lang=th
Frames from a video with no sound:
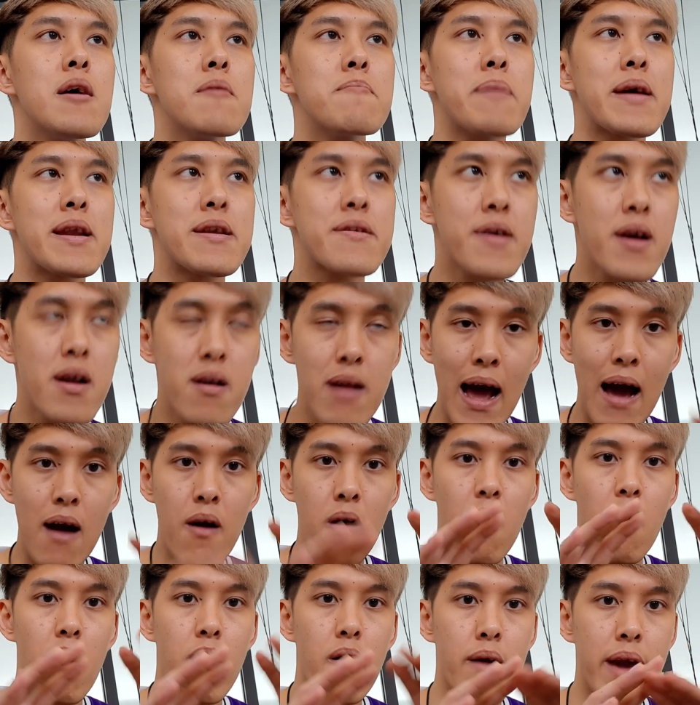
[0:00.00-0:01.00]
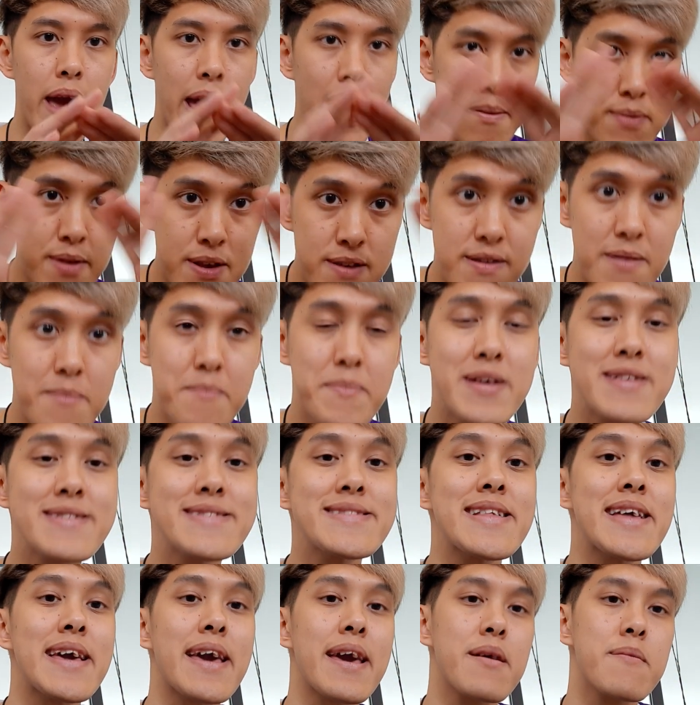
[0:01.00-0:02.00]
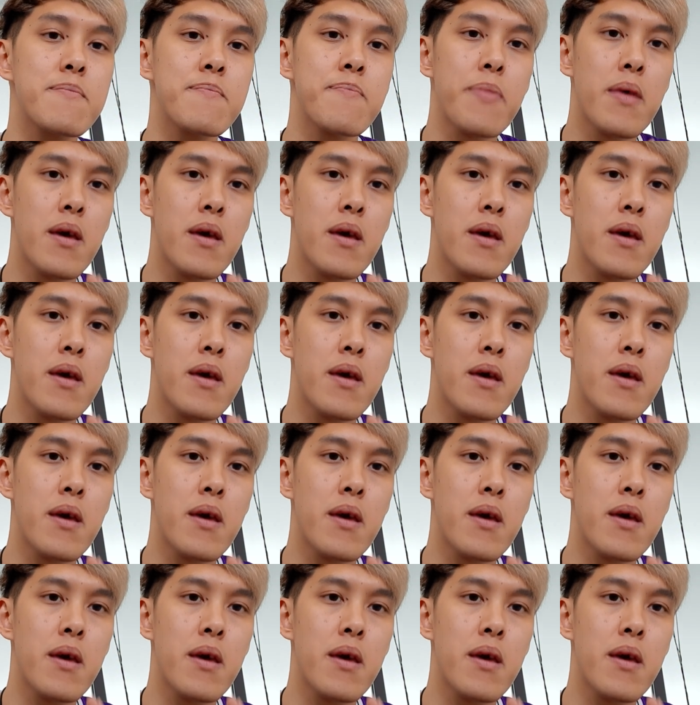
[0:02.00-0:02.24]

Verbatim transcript: เป็นเรื่องราวของ เอ เอฟ ซี แชมเปี้ยนส์ลีก